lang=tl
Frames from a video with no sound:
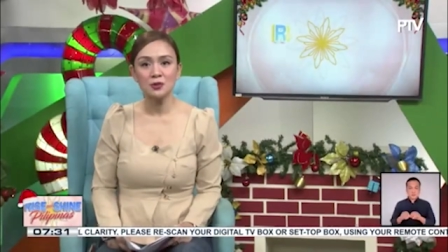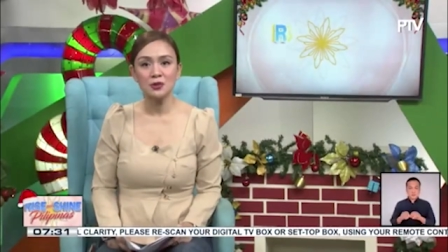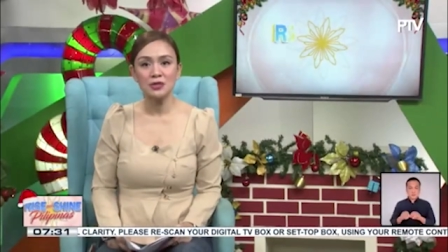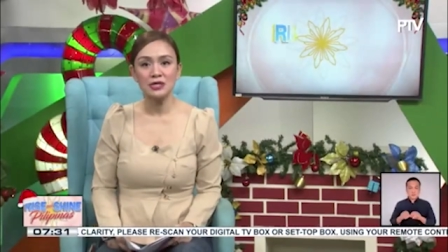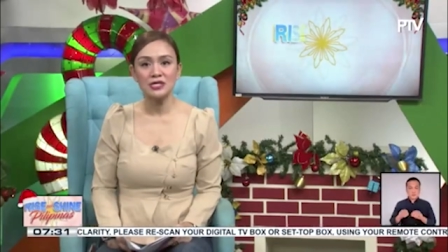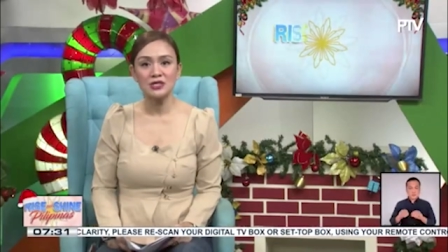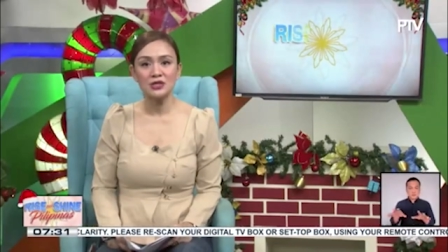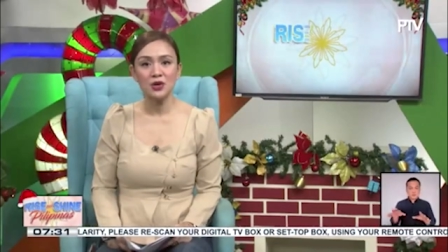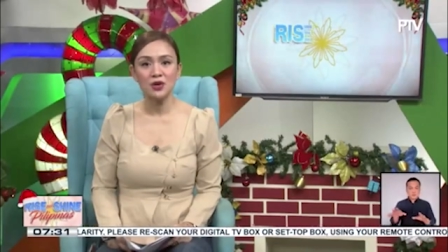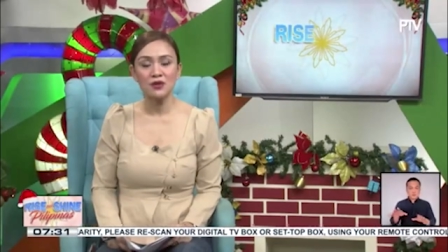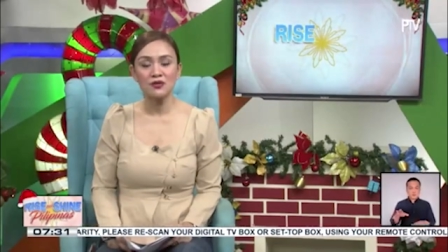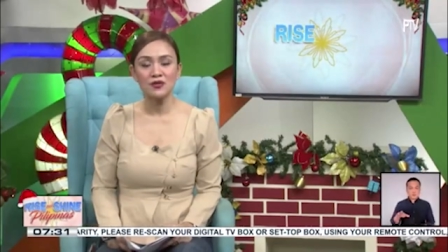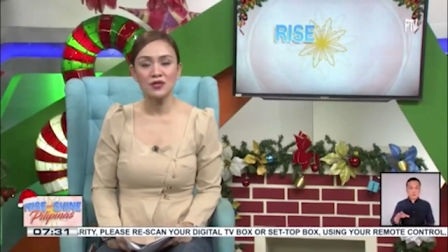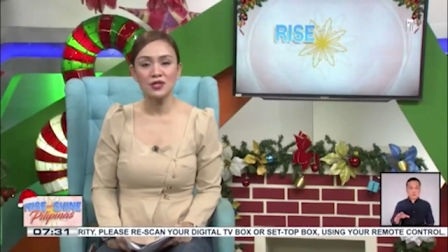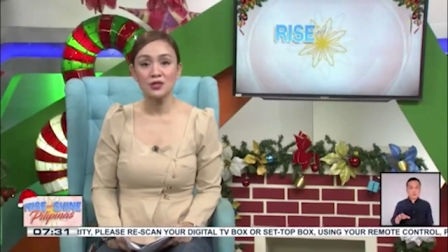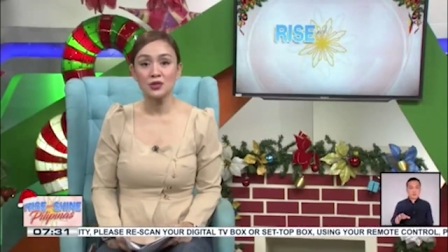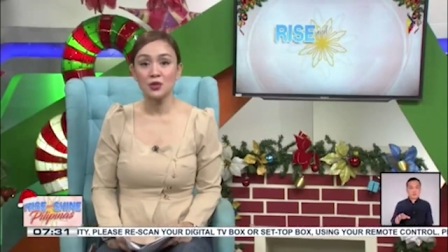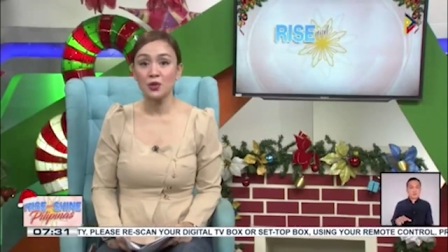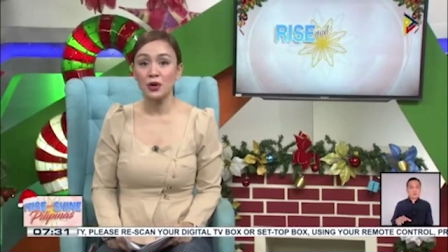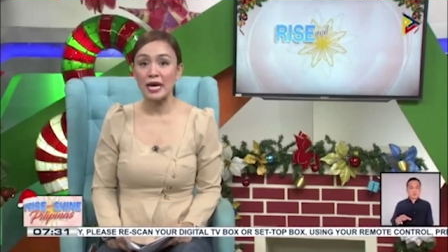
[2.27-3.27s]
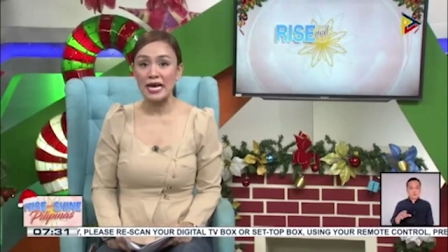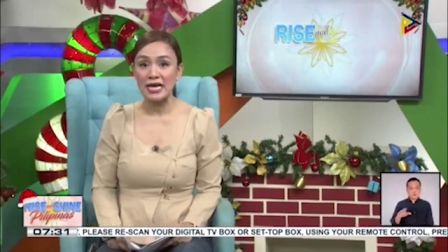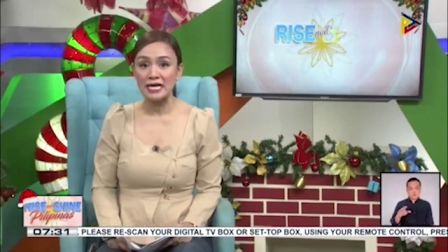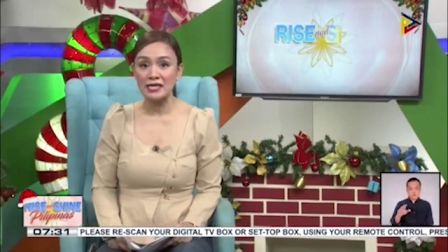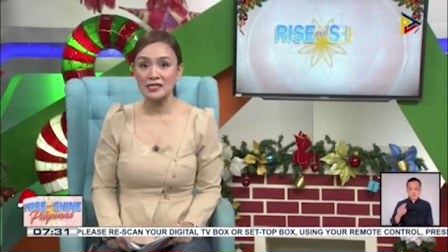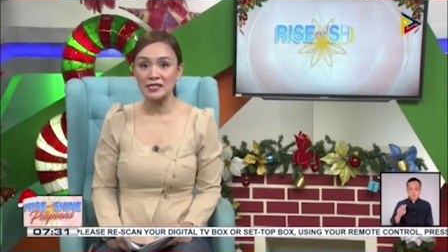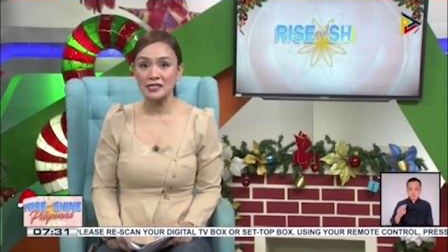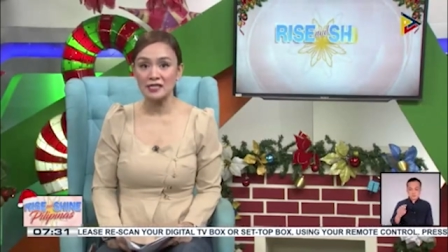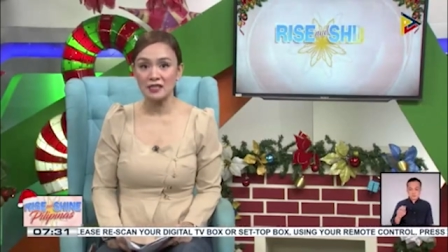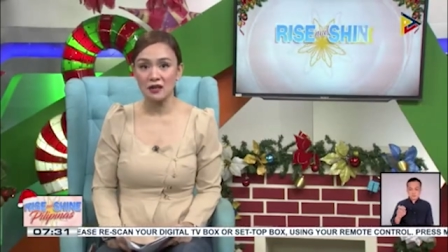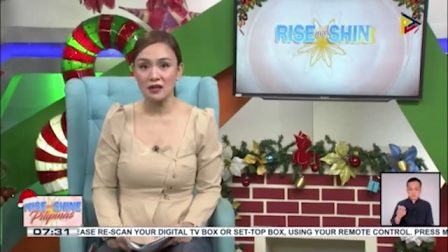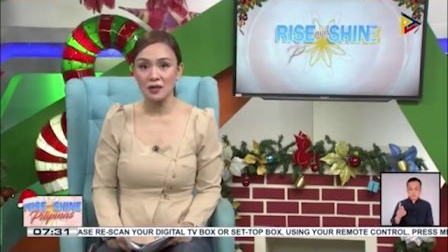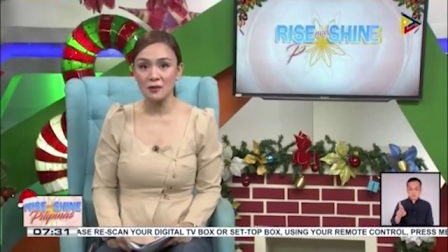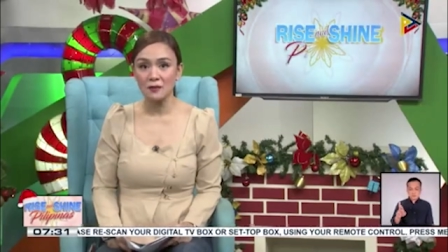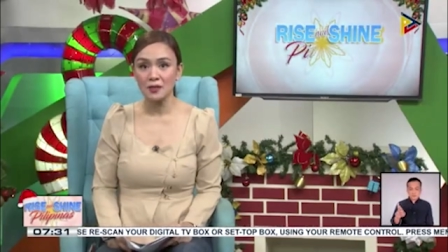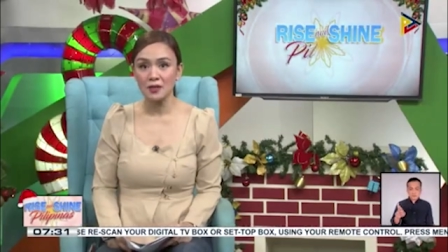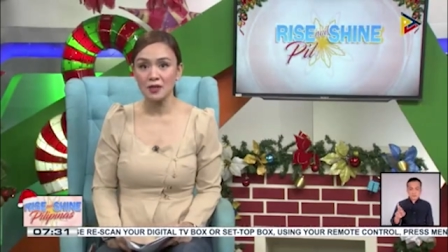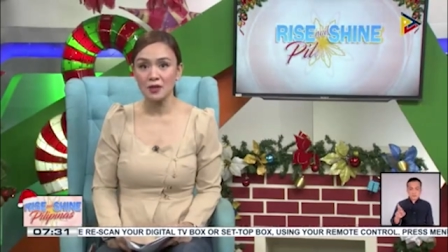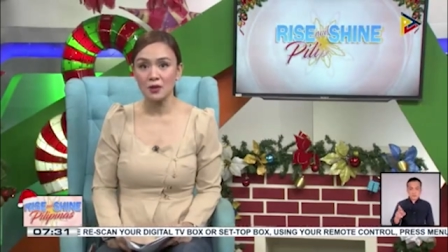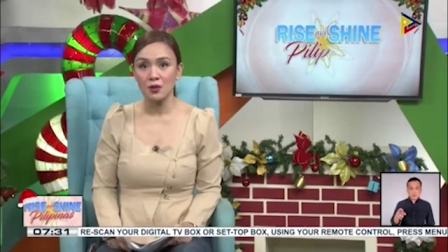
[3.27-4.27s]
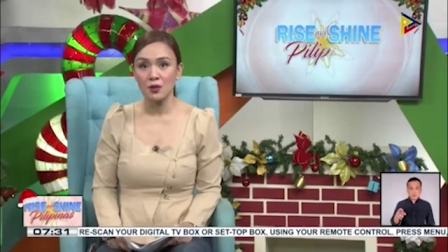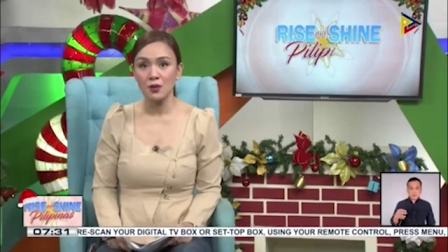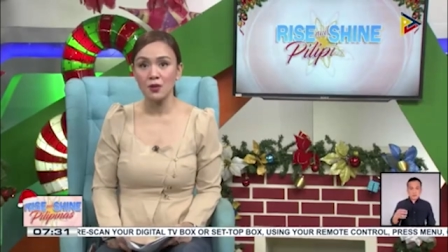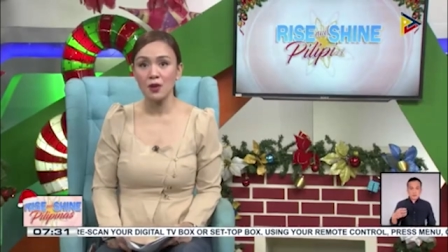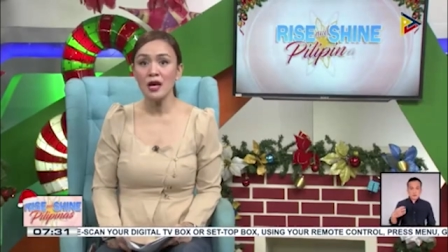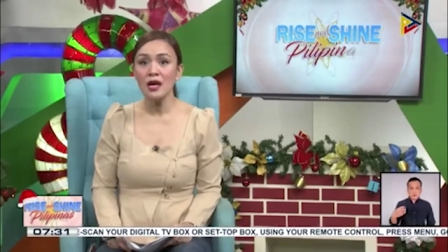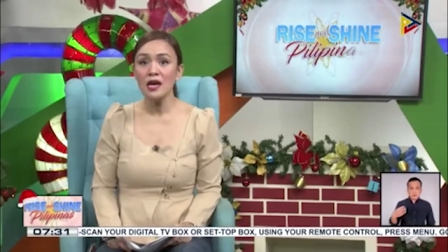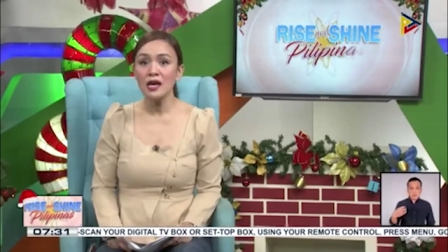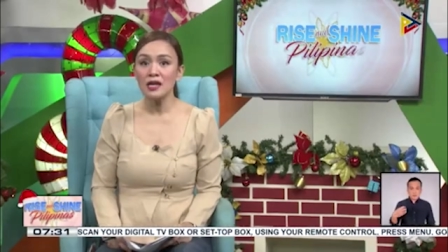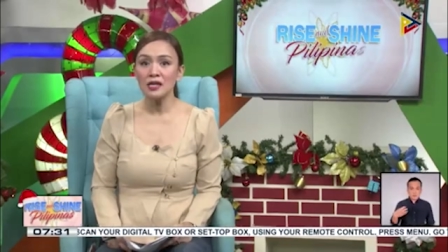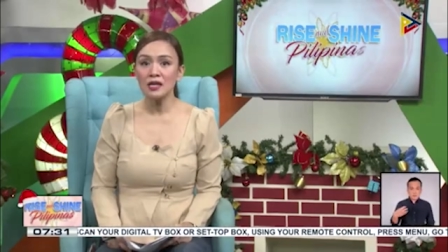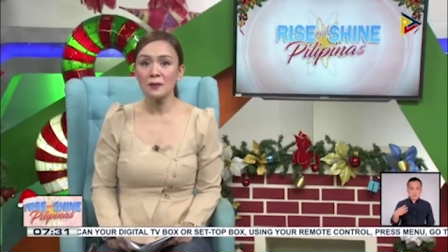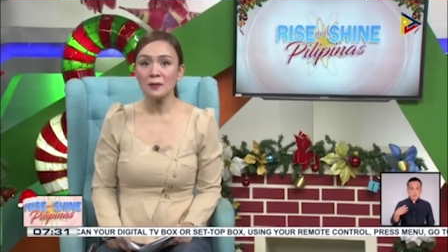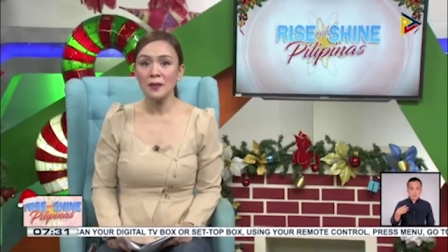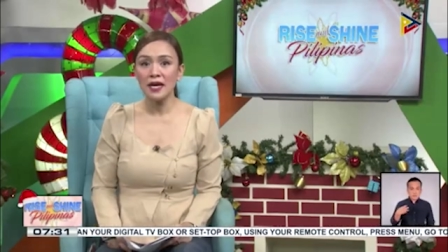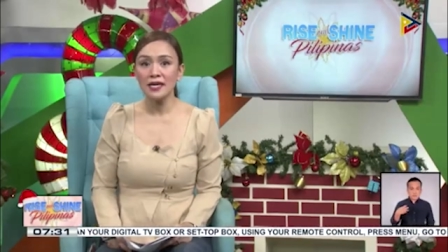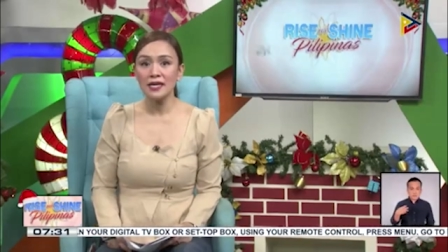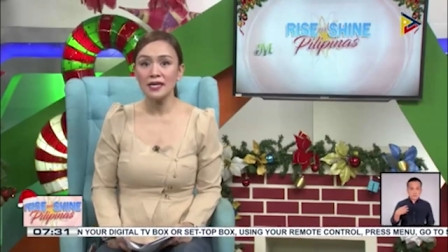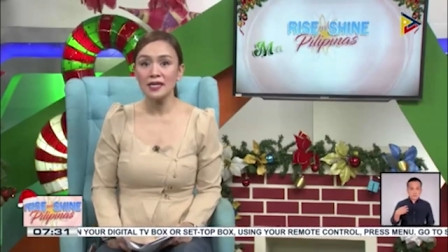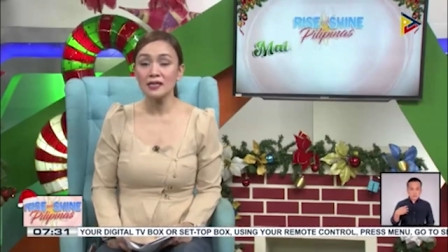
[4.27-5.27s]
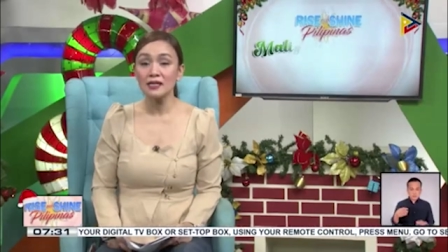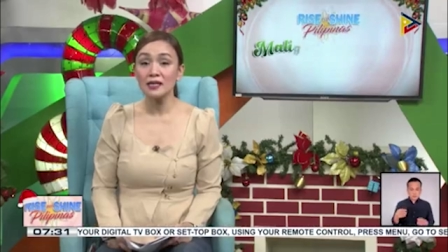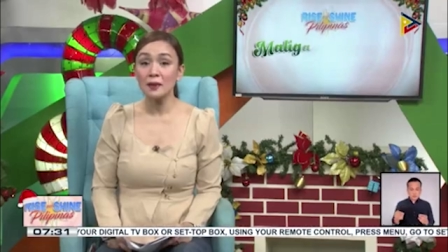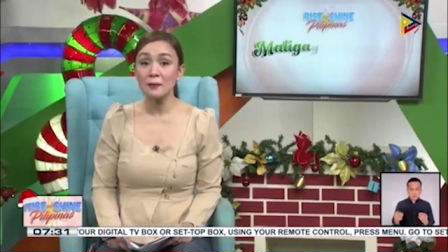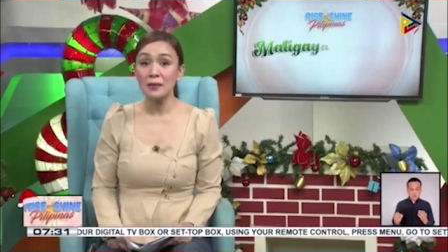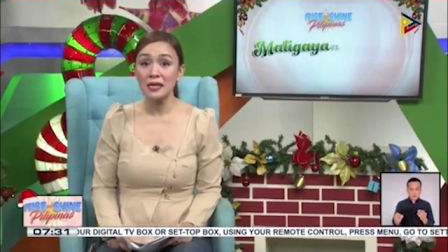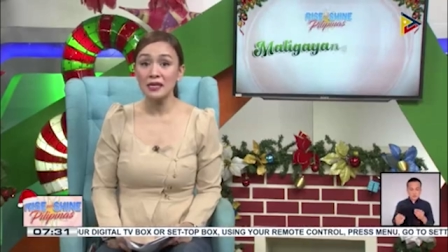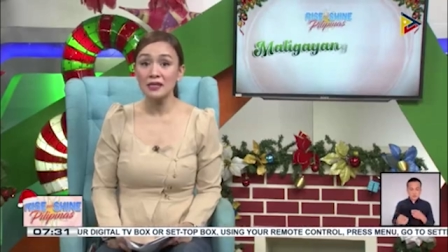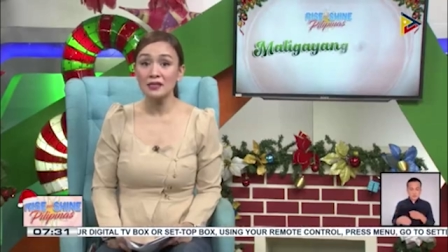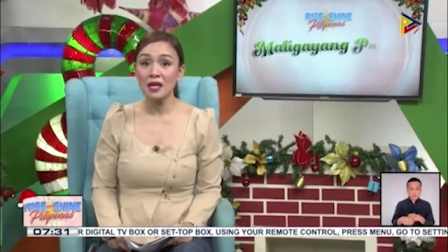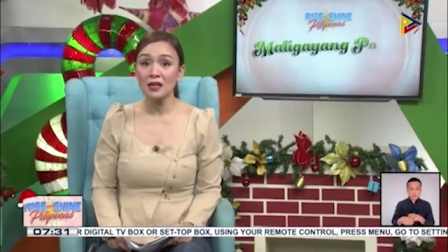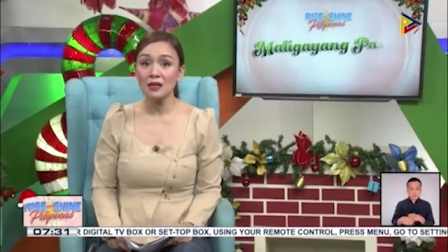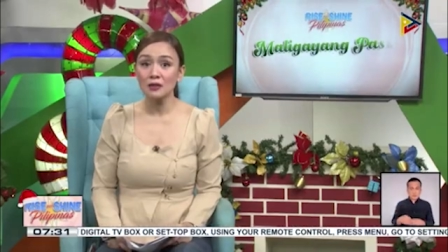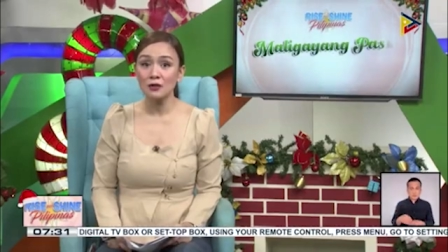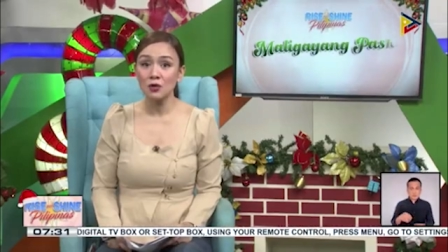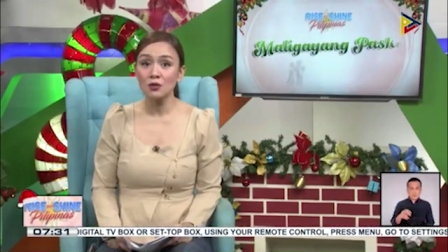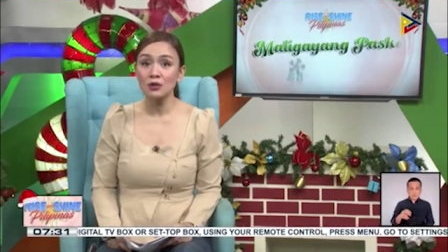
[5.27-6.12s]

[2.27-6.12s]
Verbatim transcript: Police Office o NCRPO ng mahigit 13,000